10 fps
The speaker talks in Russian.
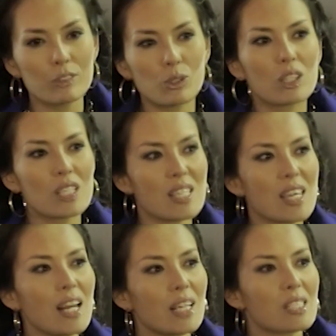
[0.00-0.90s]
в итоге
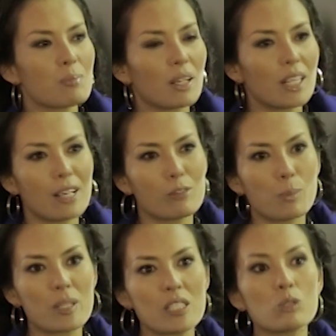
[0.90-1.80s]
съели, не смогла я его
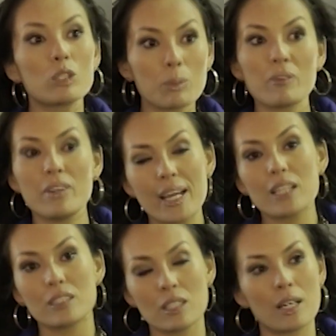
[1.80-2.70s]
спасти, но это
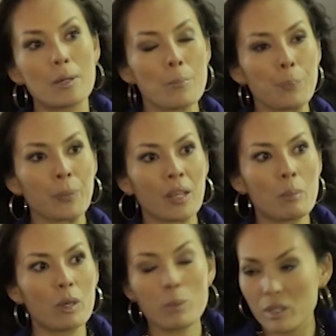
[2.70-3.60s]
повлияло на
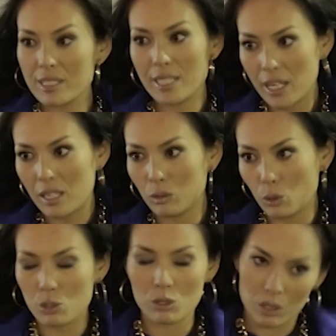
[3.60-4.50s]
мое мировоззрение, то
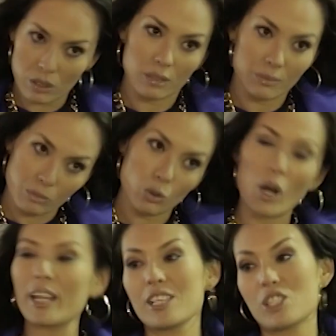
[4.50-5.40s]
есть э, то,
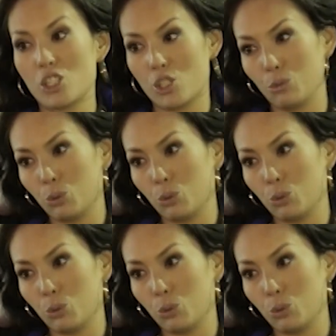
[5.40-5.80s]
как я сейчас живу.